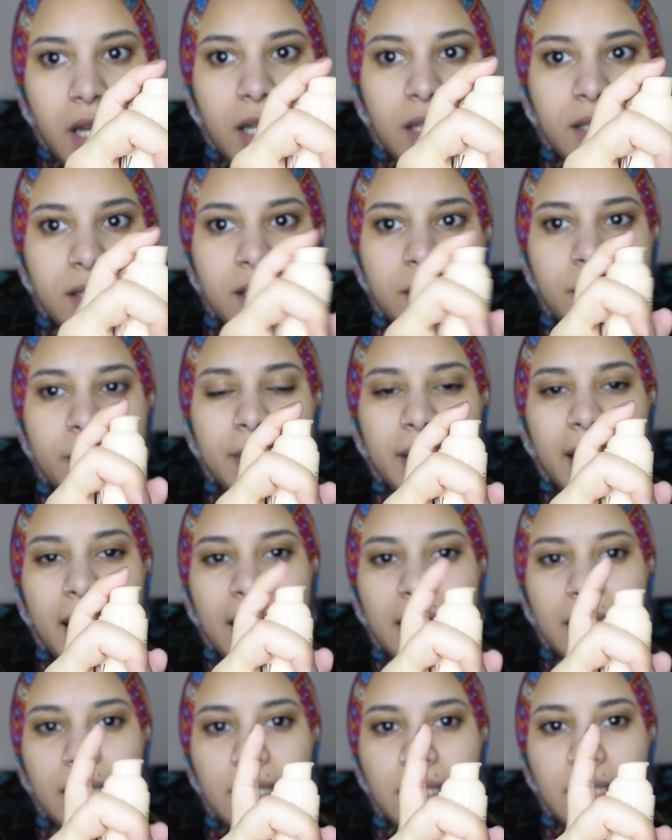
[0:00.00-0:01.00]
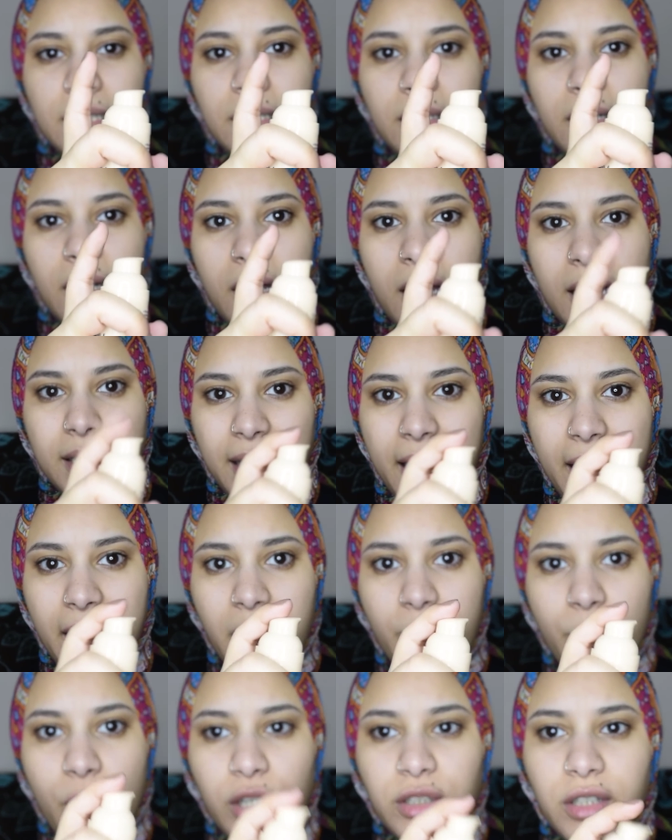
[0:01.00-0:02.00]
دي بتخليني
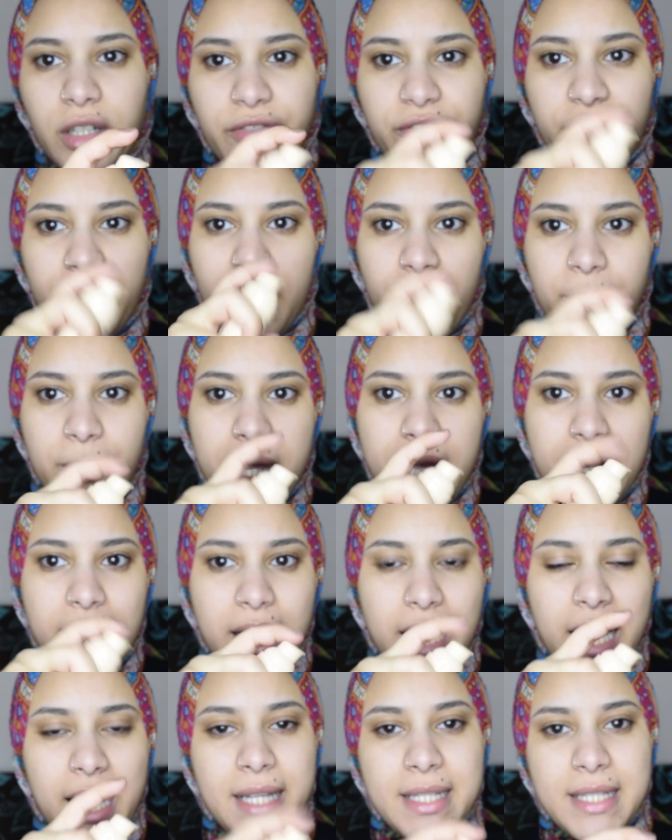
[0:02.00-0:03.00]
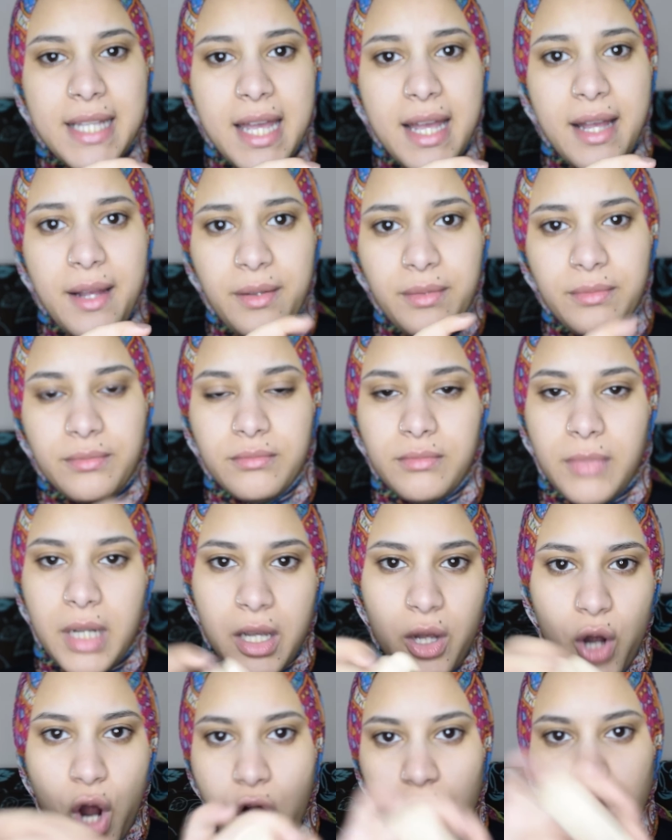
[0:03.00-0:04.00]
اتحكم اكتر في الكميه اللي انا عايزاها ما
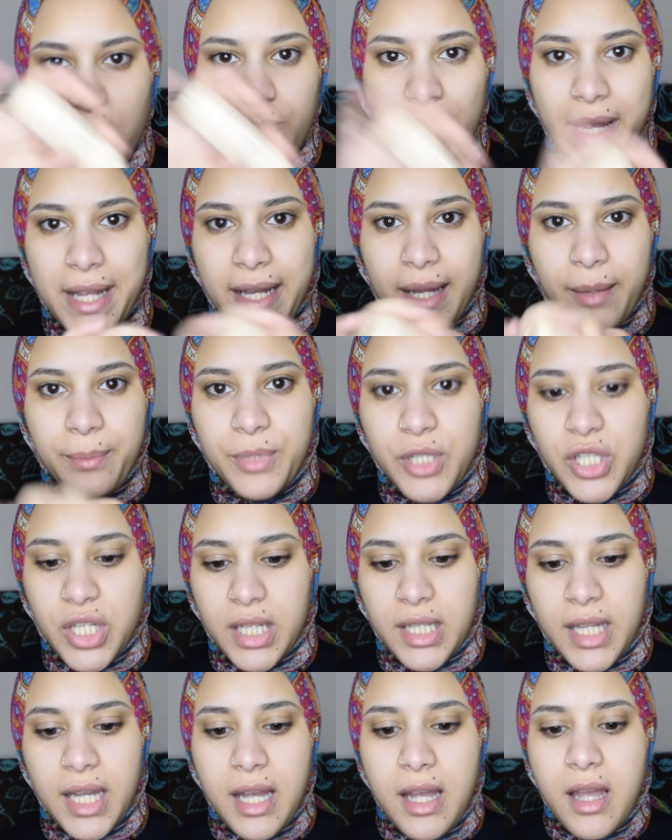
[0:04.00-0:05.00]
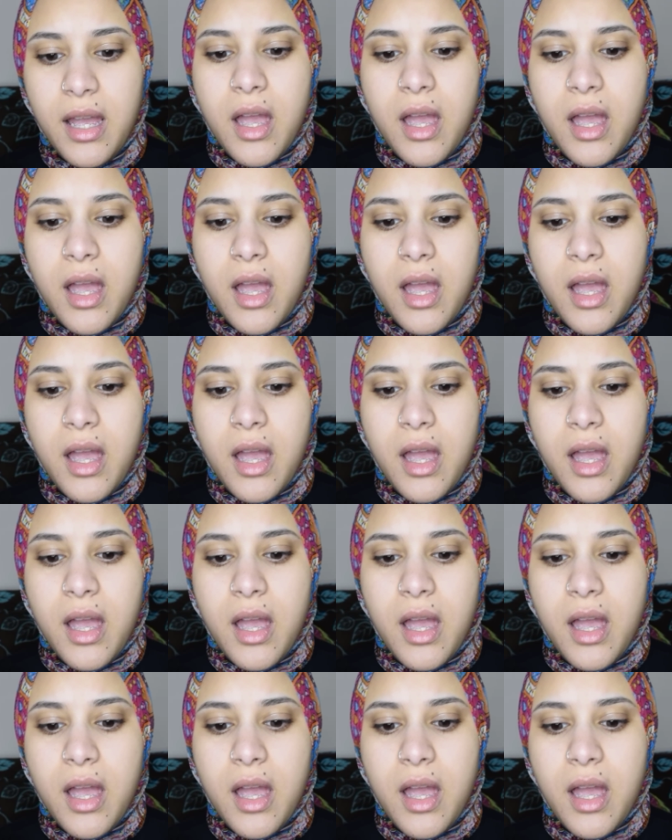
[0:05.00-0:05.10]
يقعش ما يتكبش كده